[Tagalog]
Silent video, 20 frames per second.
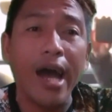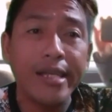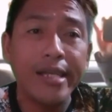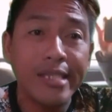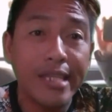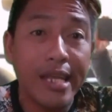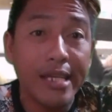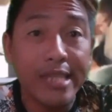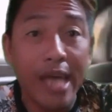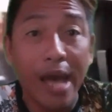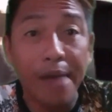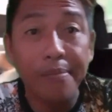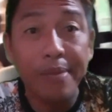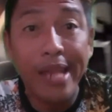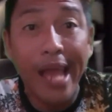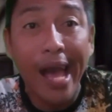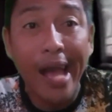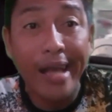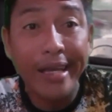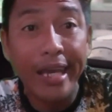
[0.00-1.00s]
sinasabi
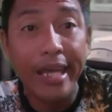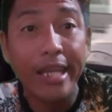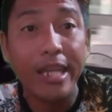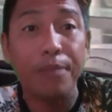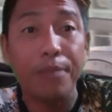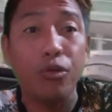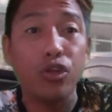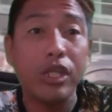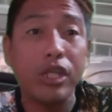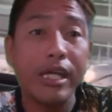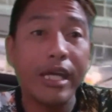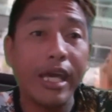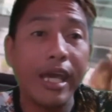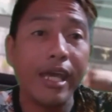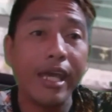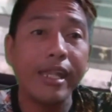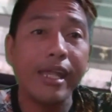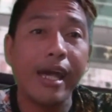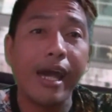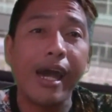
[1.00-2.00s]
lagi ni
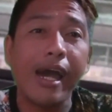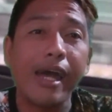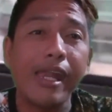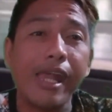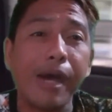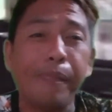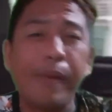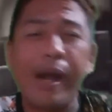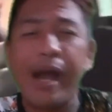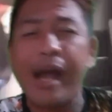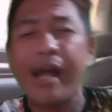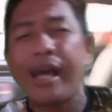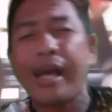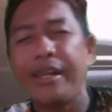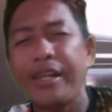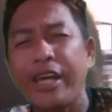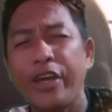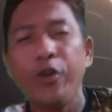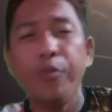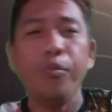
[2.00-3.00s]
Butiki na
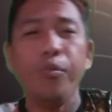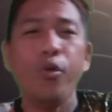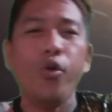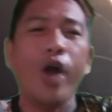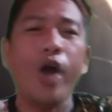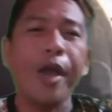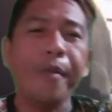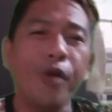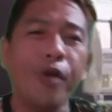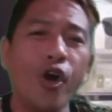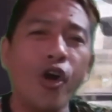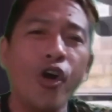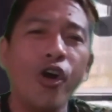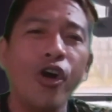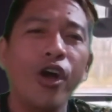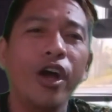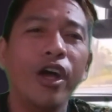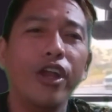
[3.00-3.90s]
napakaganda yung buhay mo